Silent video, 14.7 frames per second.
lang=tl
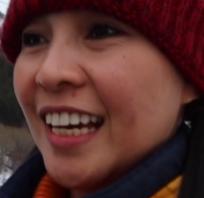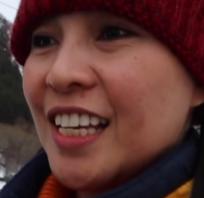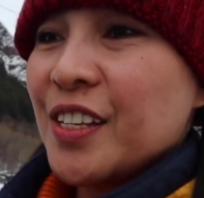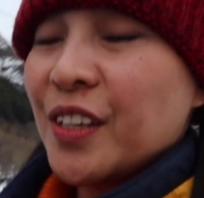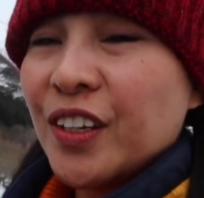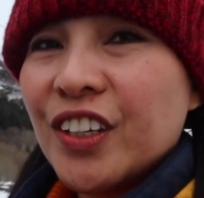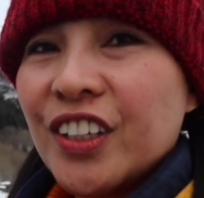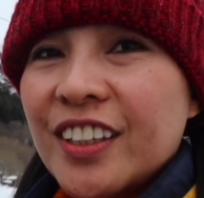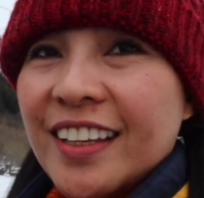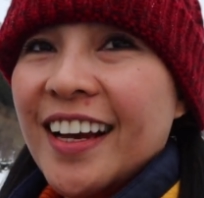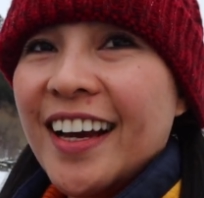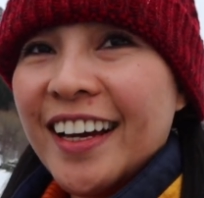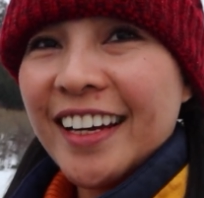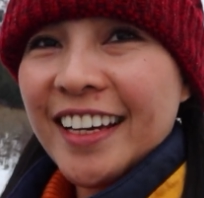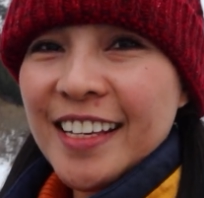So, yun
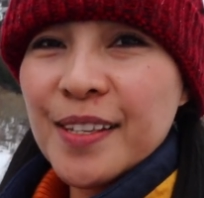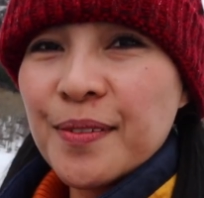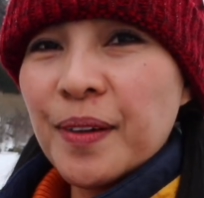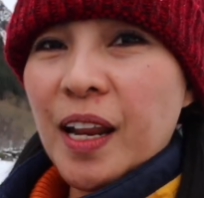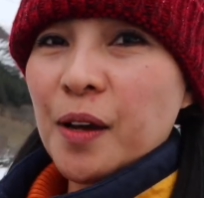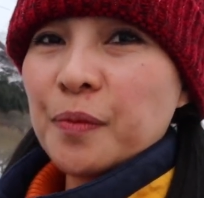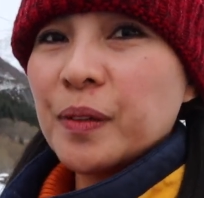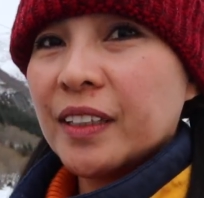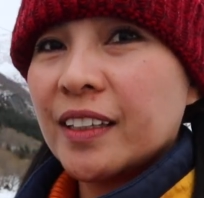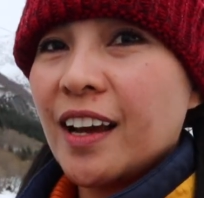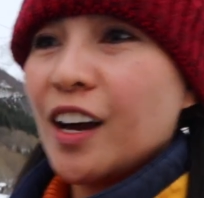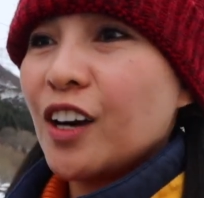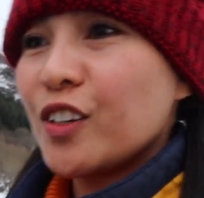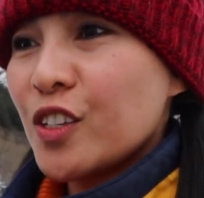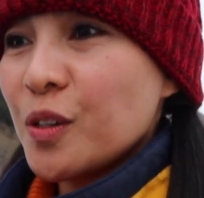guys. Malapit
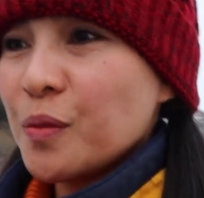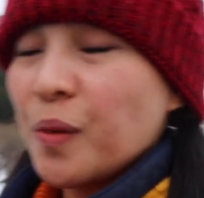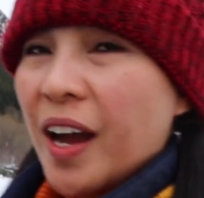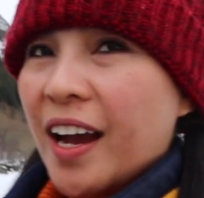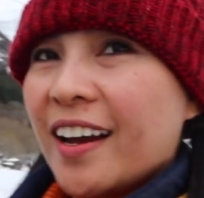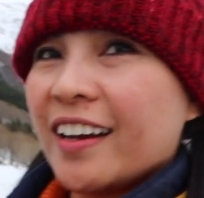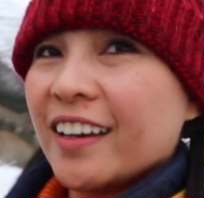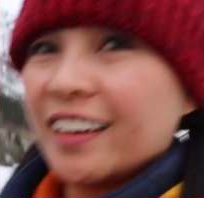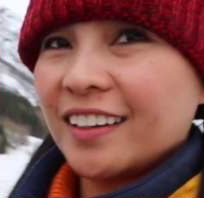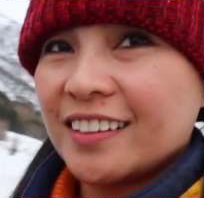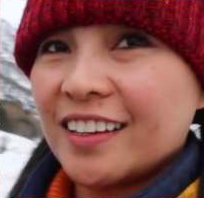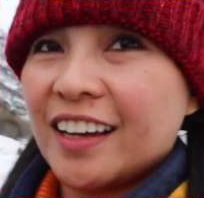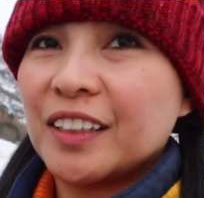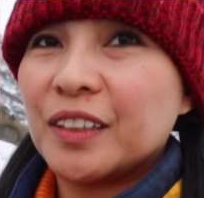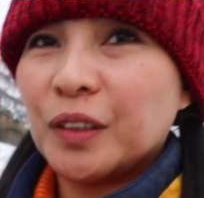na ako sa bahay.
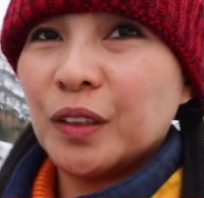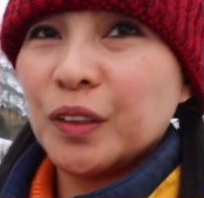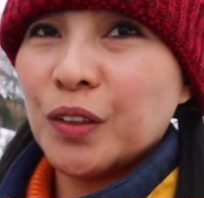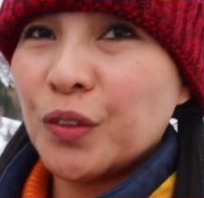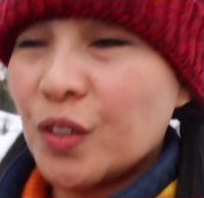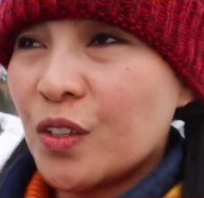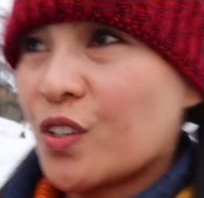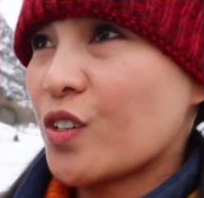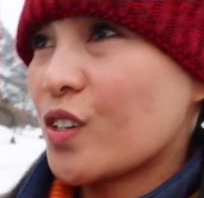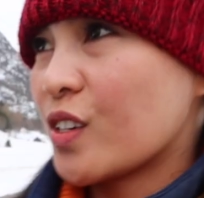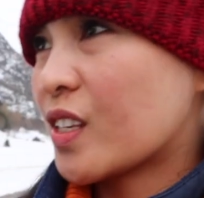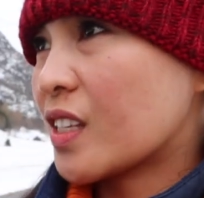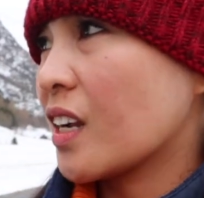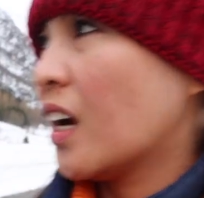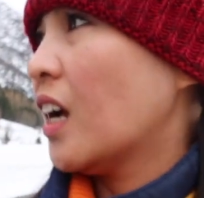I told you, it's
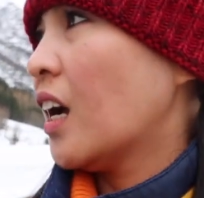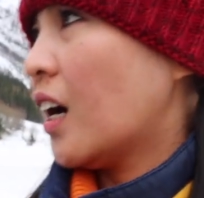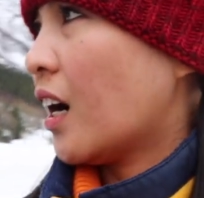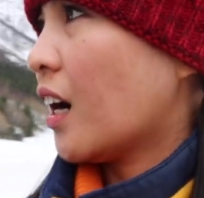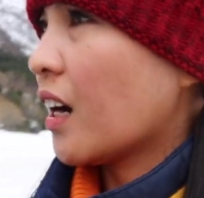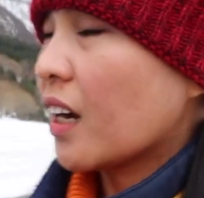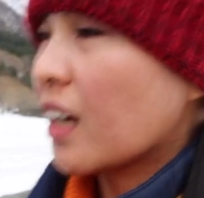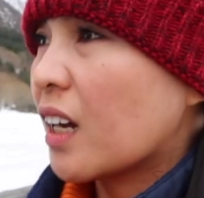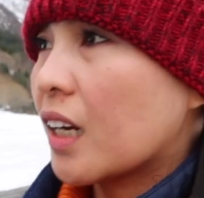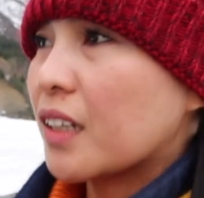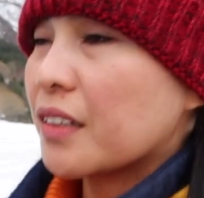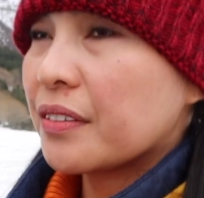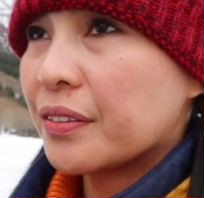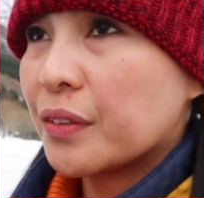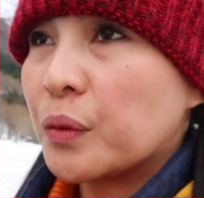just
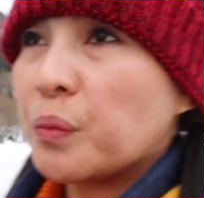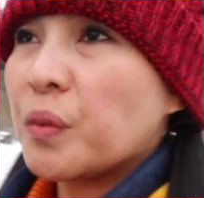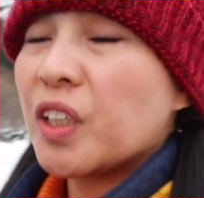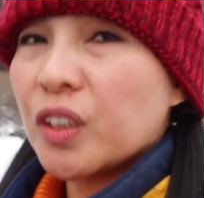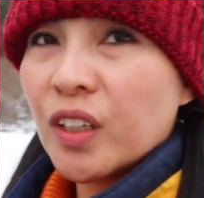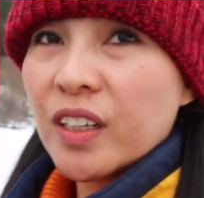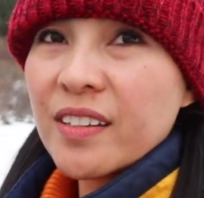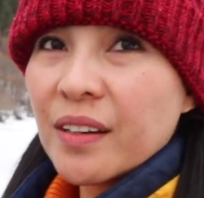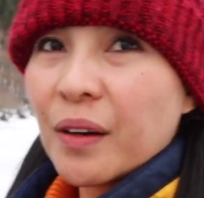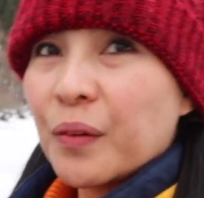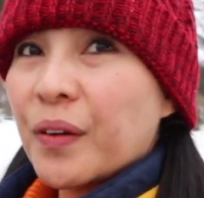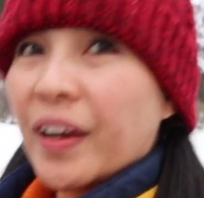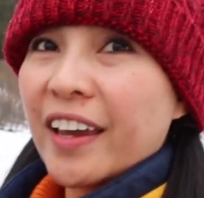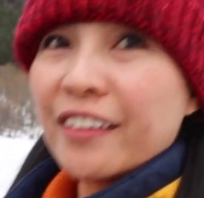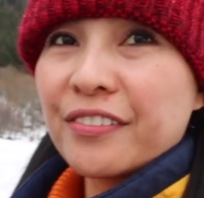uh, few meters
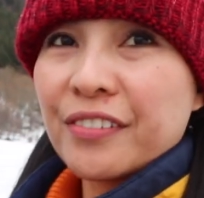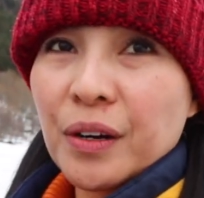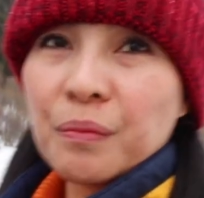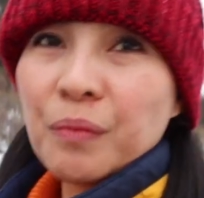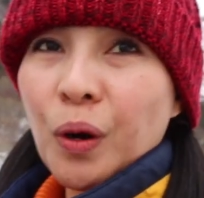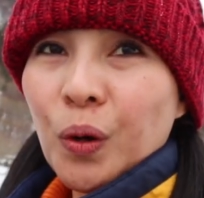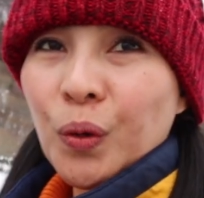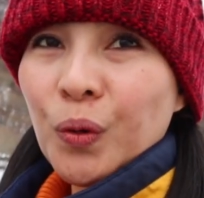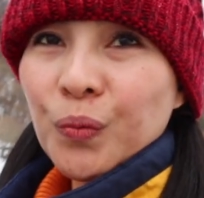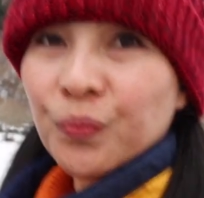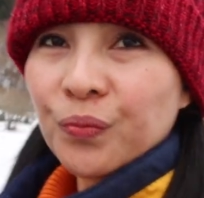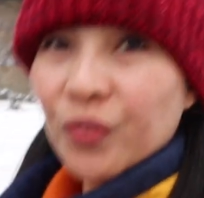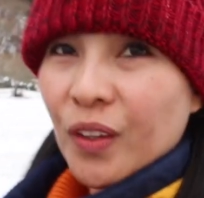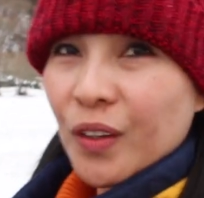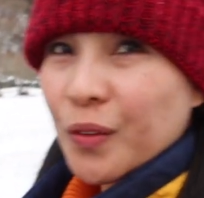away from
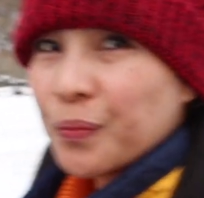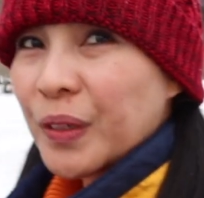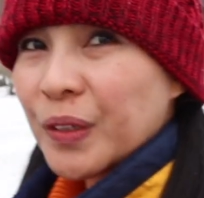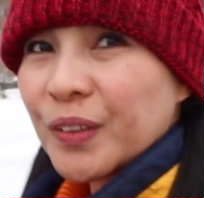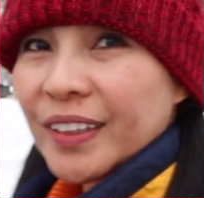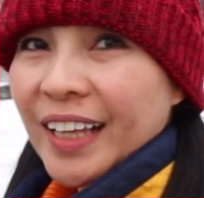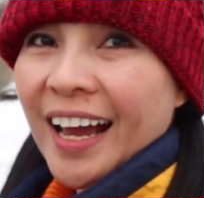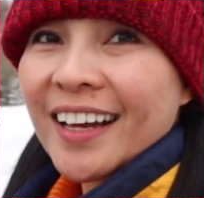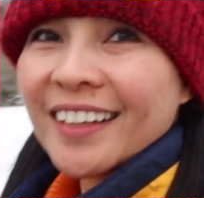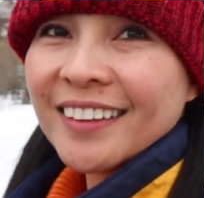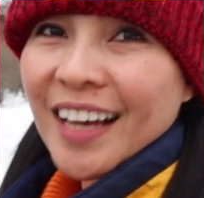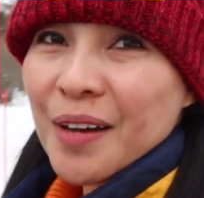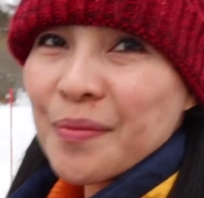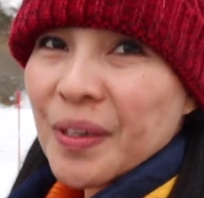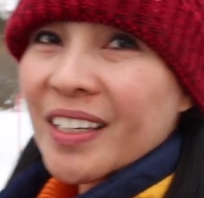home, yung pinuntahan
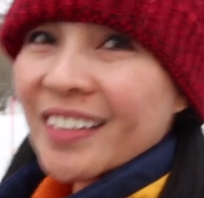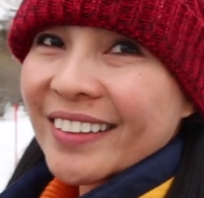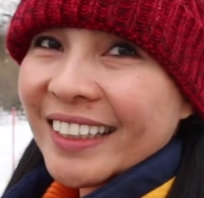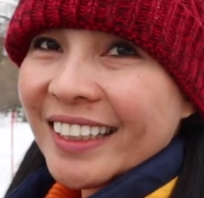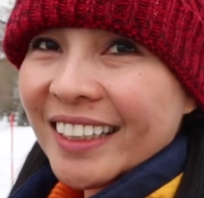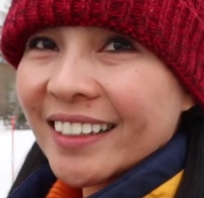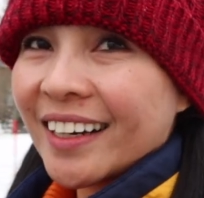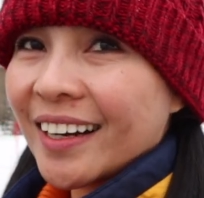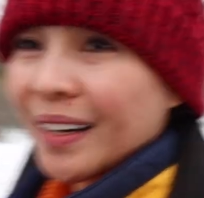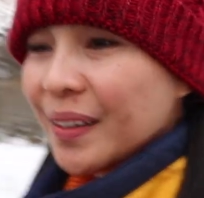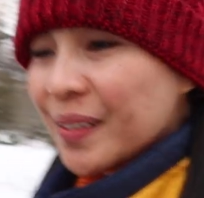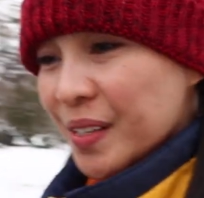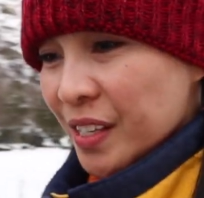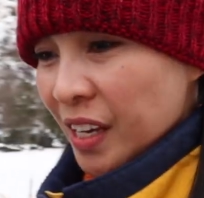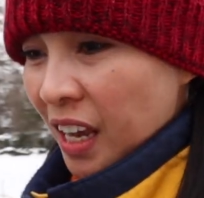naming grilling
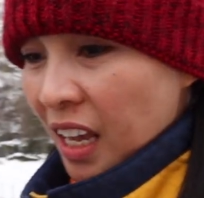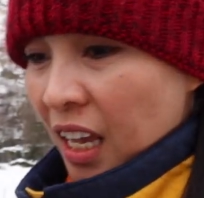house.